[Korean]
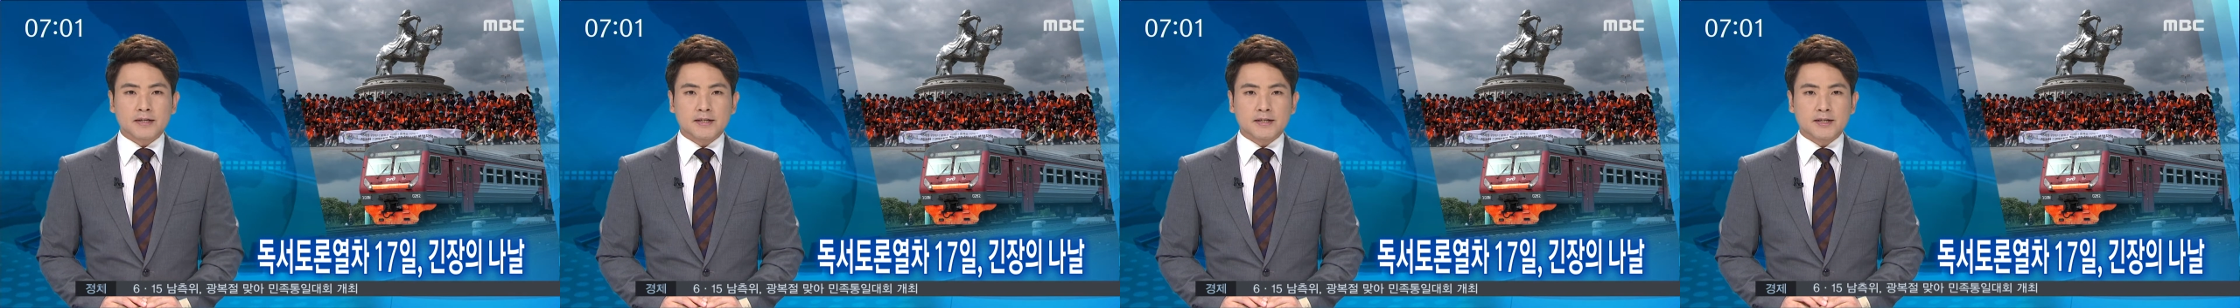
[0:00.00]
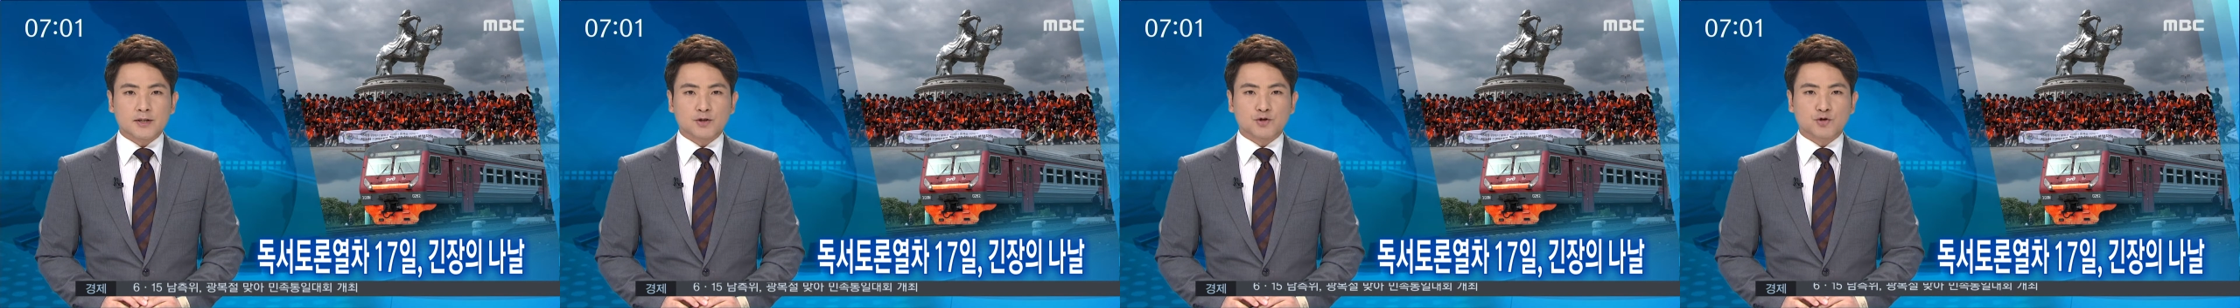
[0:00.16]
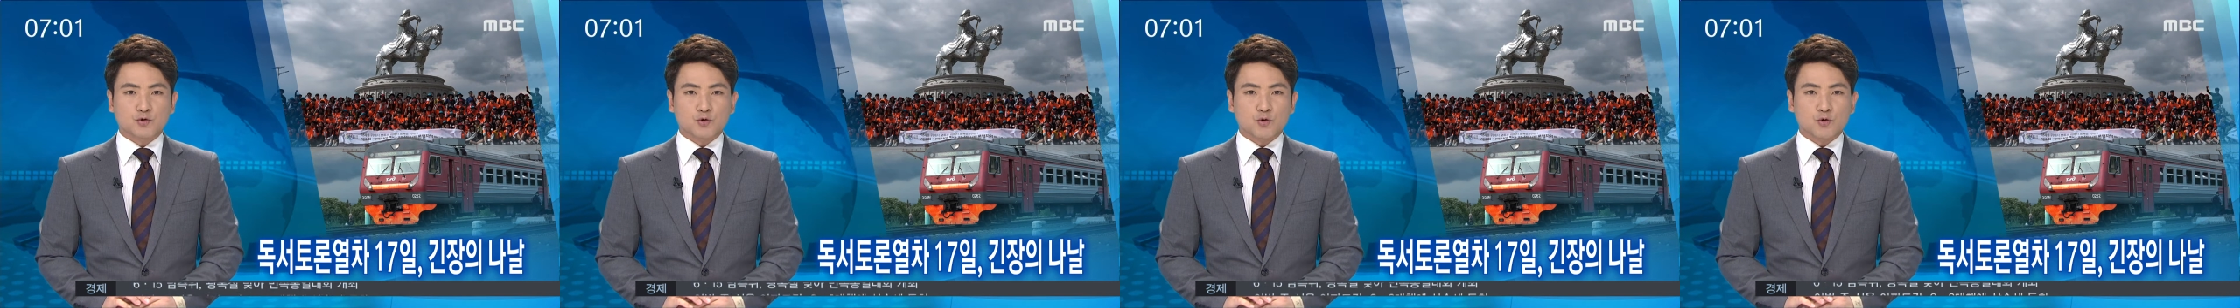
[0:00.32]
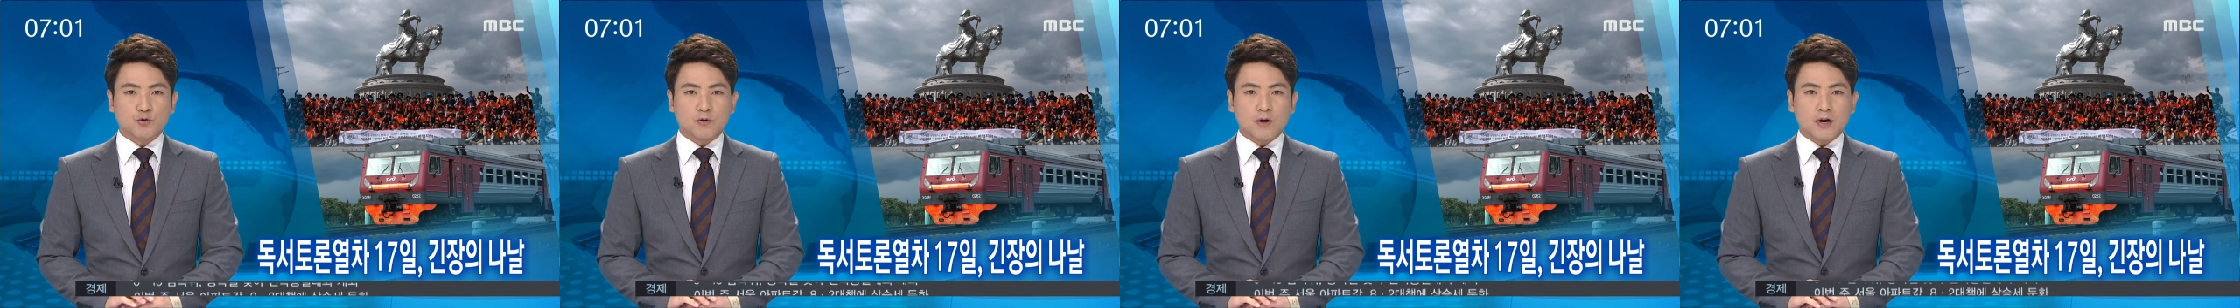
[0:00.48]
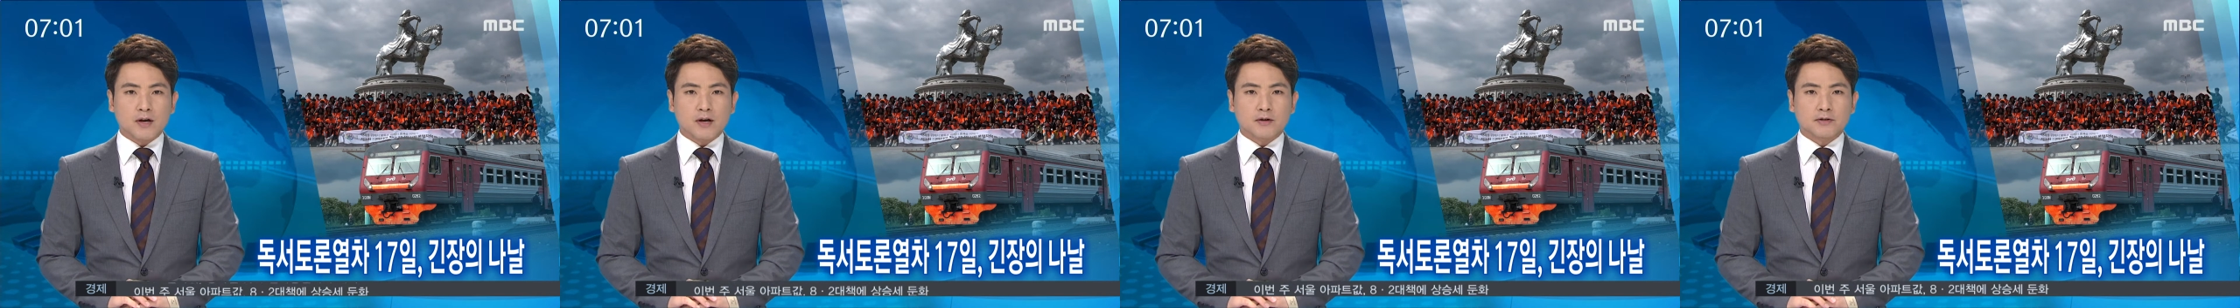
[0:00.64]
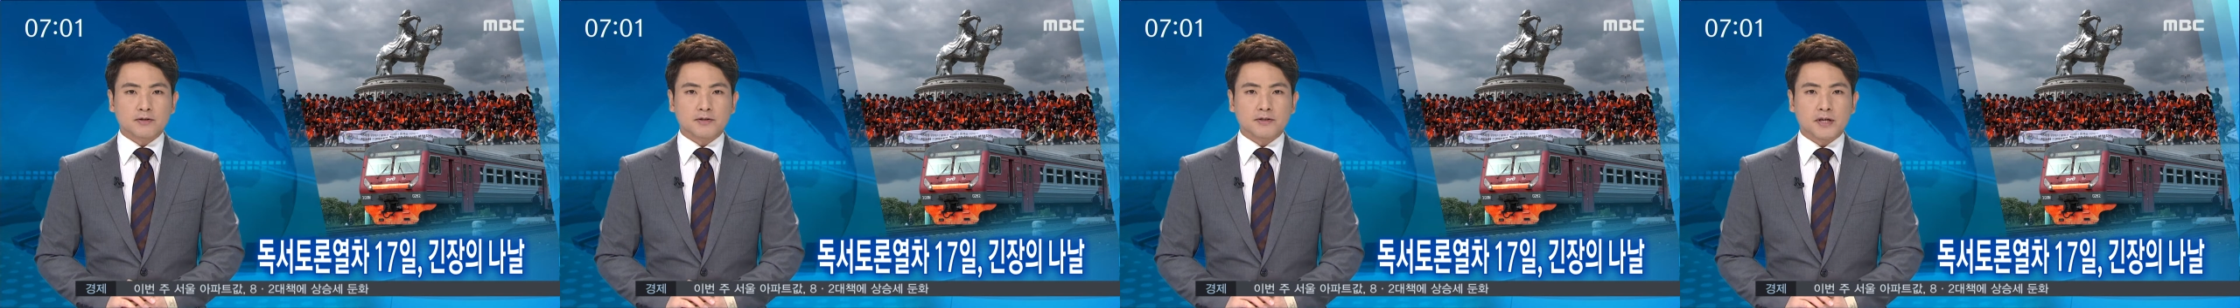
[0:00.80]
이
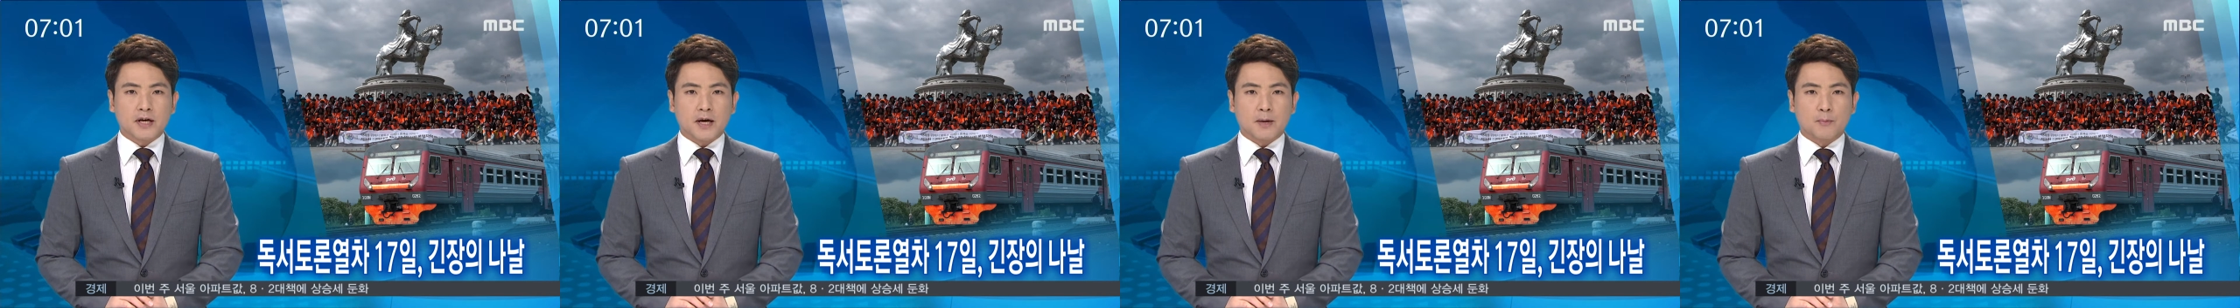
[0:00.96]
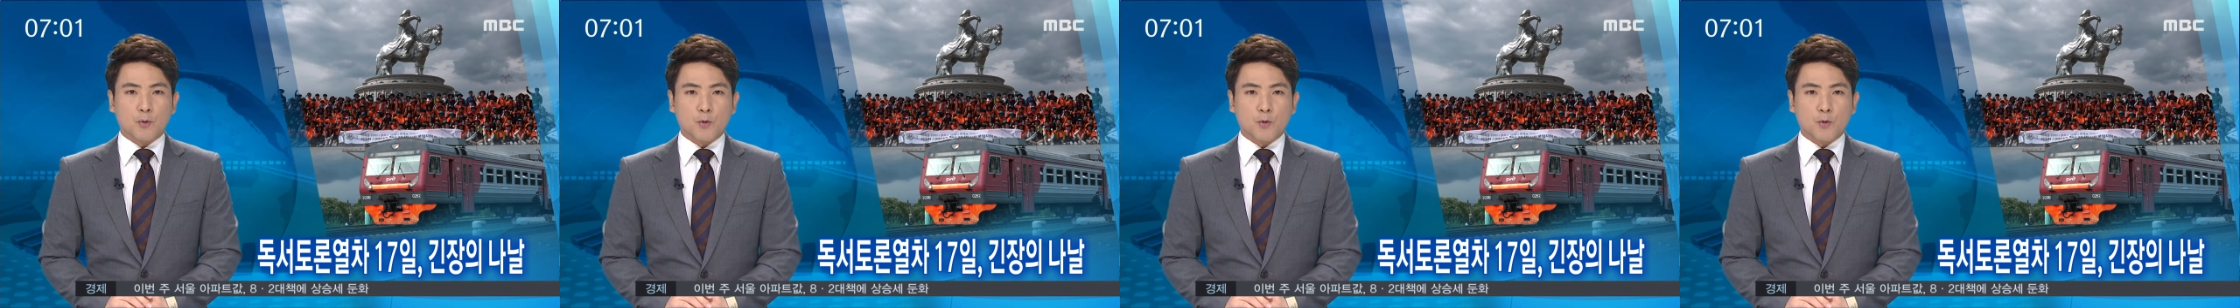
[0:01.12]
중국과 러시아,